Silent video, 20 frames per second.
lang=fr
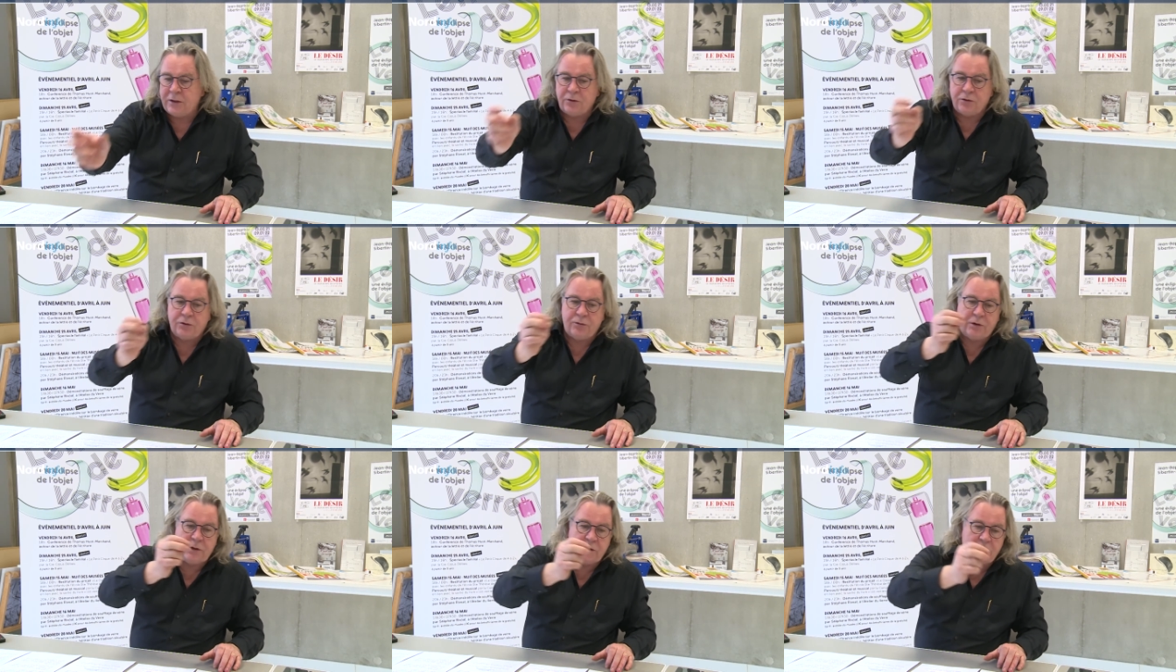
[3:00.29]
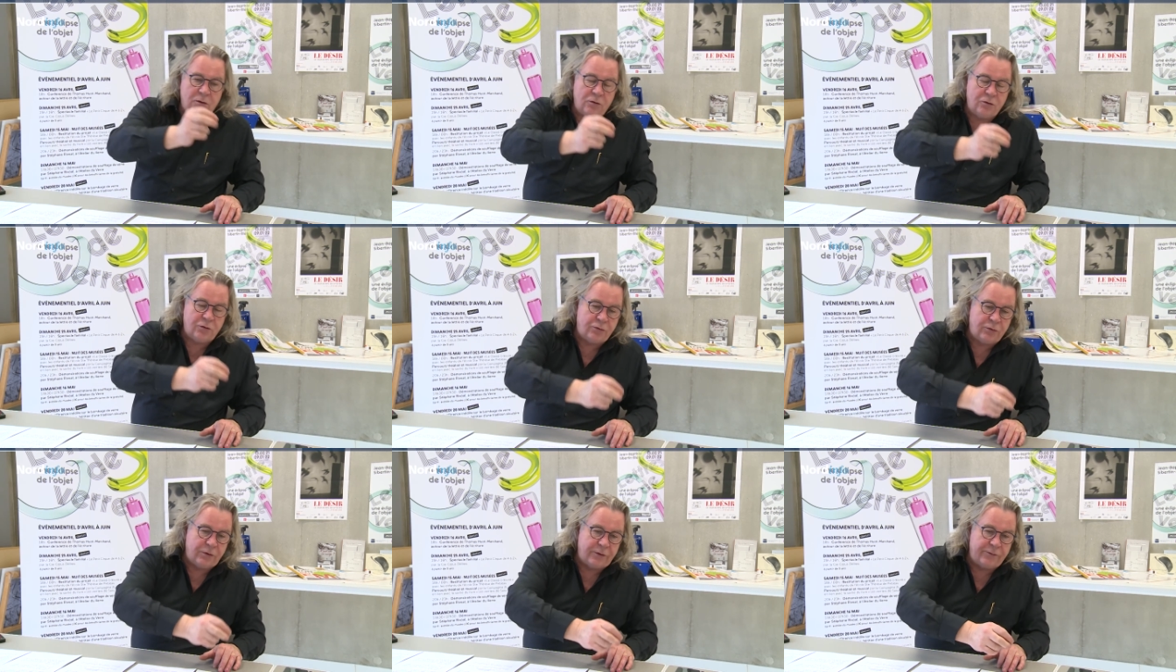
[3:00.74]
et ensuite
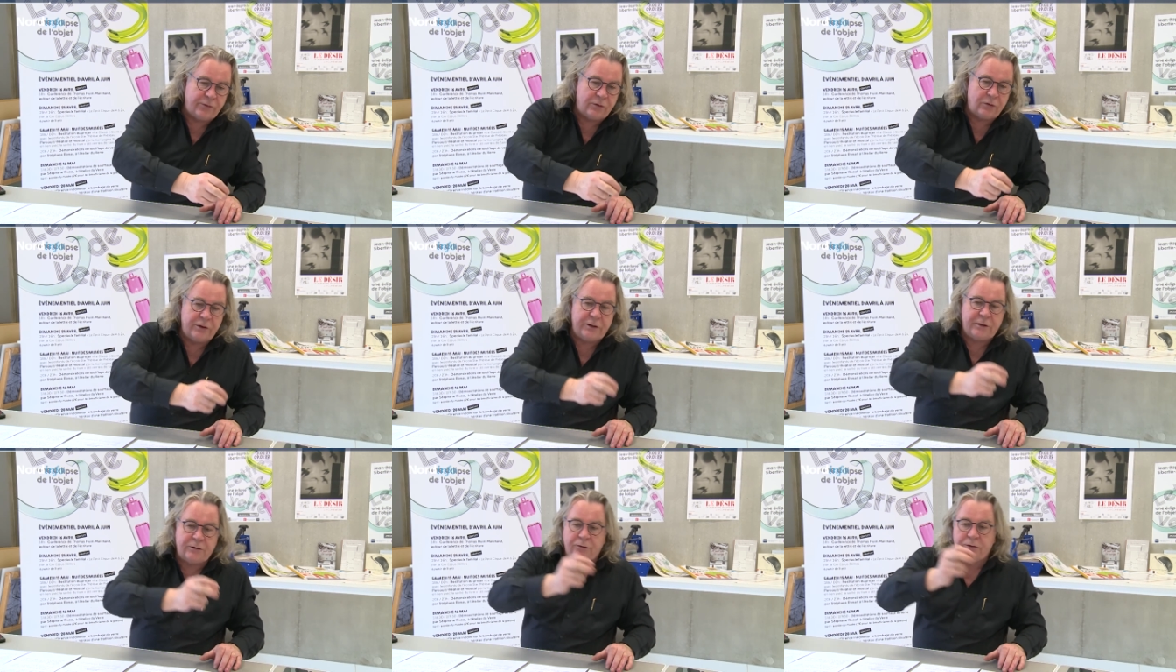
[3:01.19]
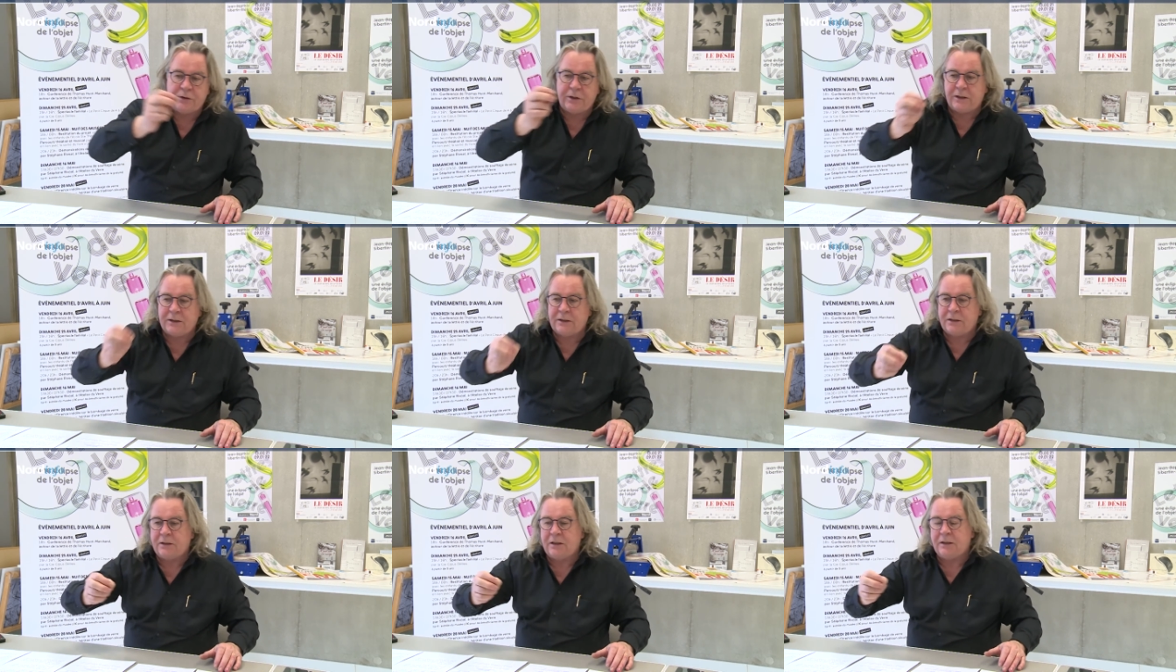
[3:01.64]
le suivant lit son
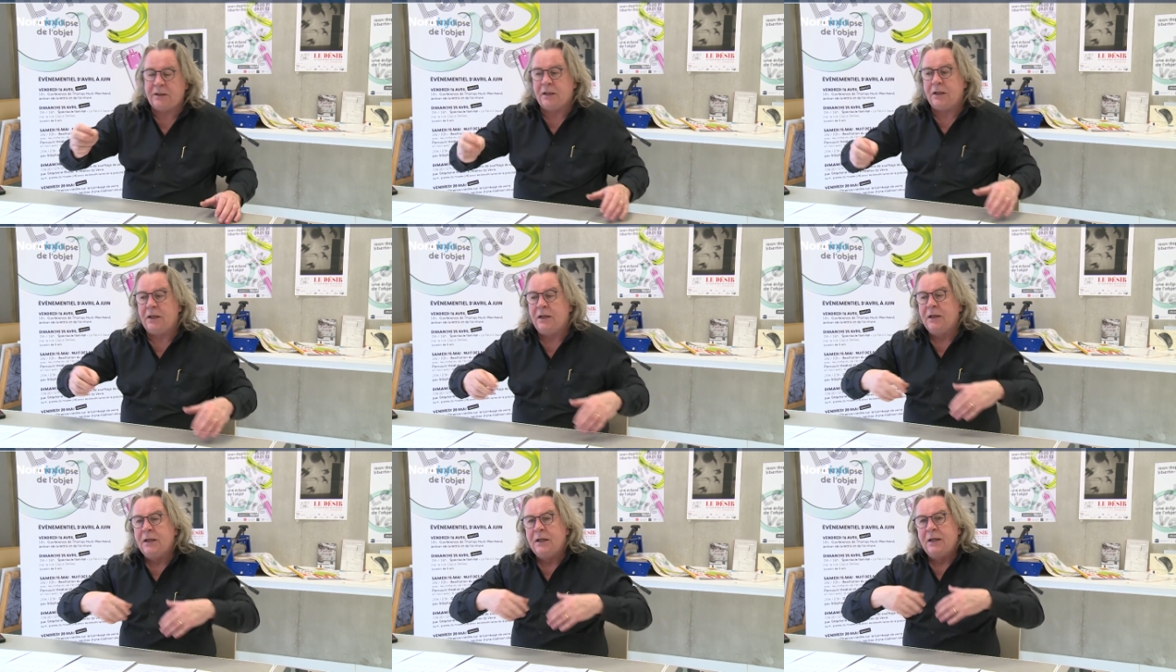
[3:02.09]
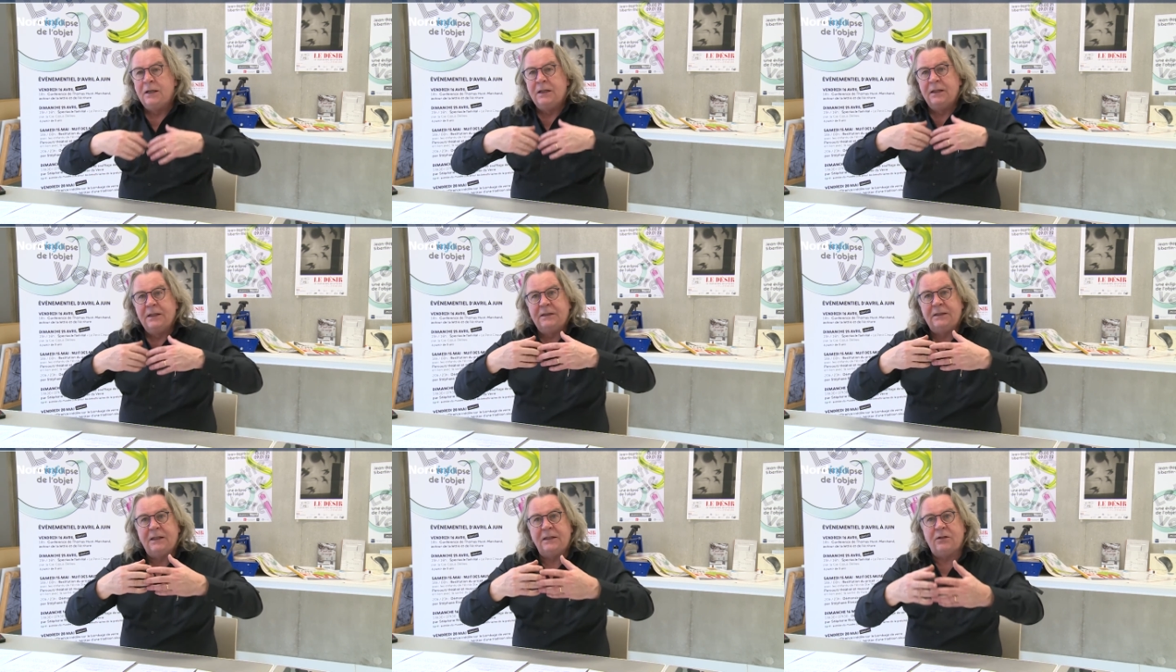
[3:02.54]
texte, etc.
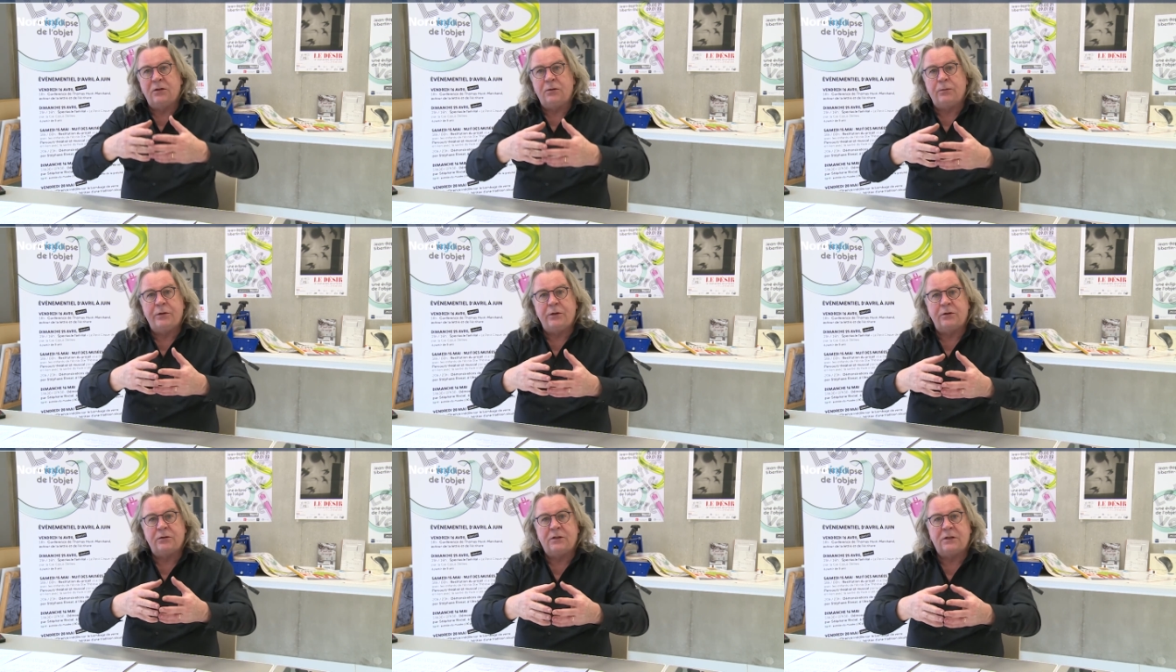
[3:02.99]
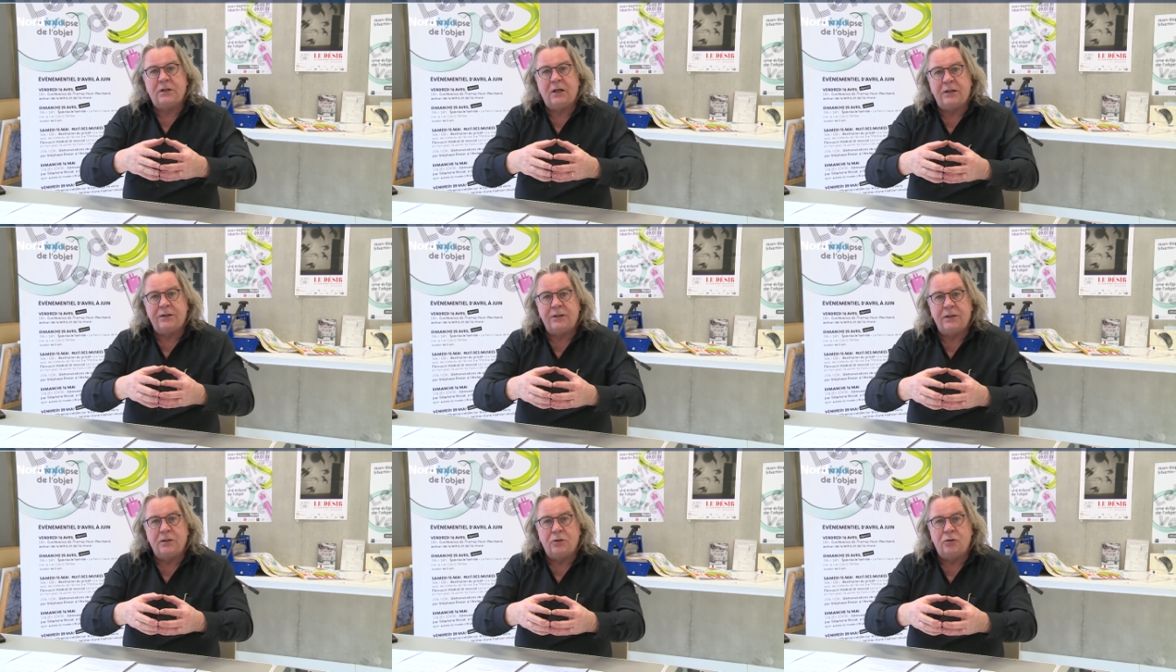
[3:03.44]
Cette
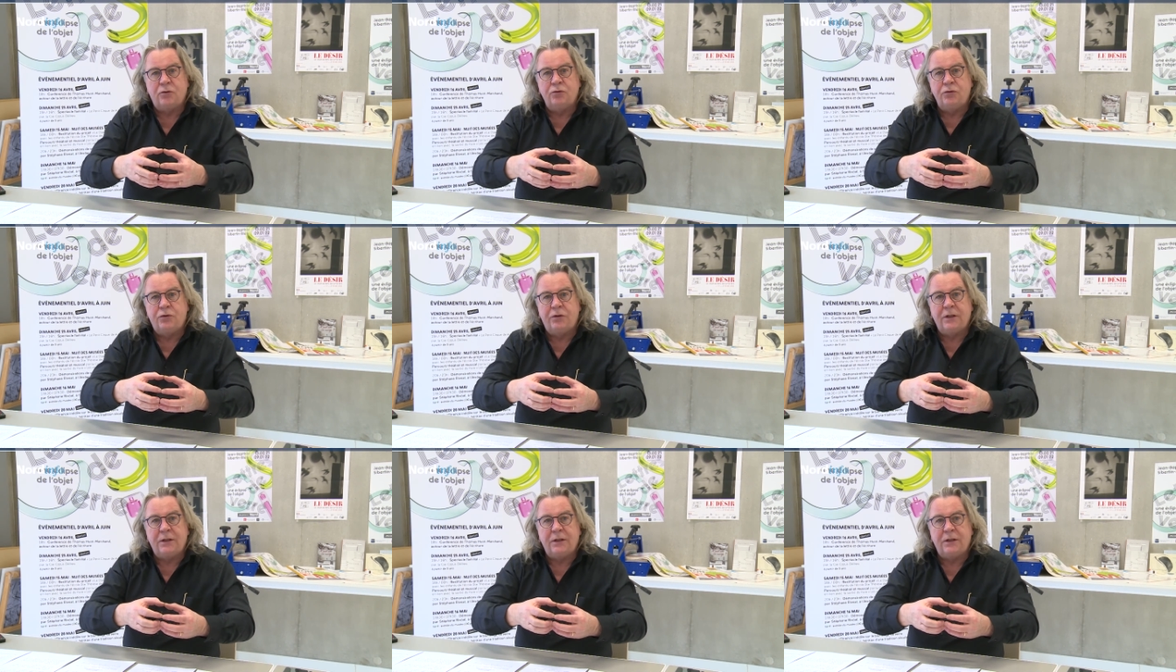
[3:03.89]
ambiance-là d'écoute